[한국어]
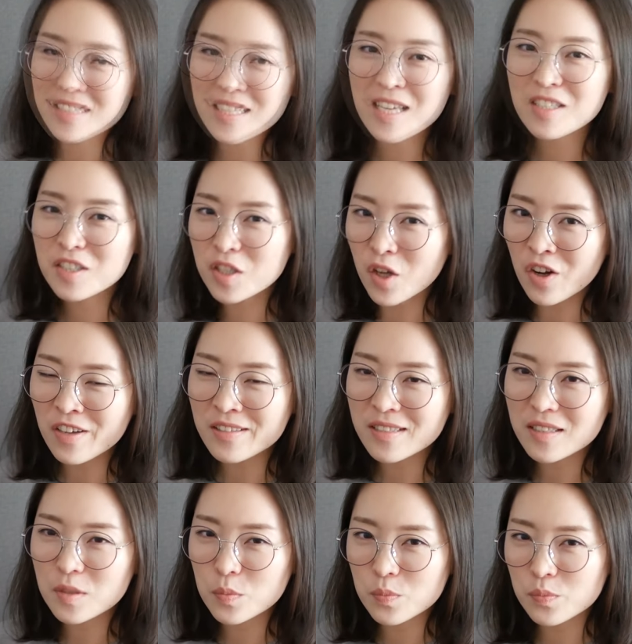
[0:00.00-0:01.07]
인생의 덫,
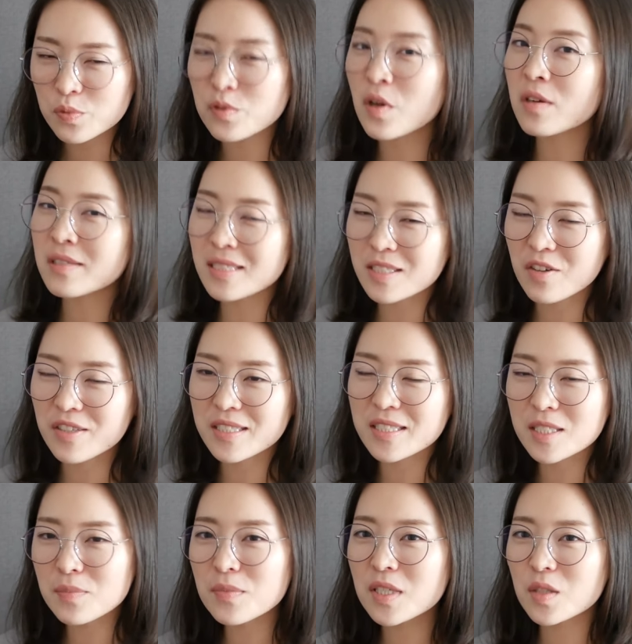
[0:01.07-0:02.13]

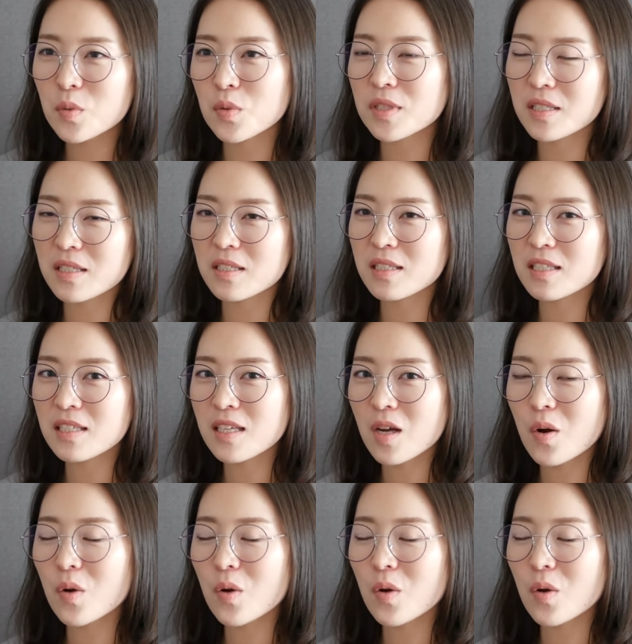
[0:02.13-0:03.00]
부적응적인 심리도식이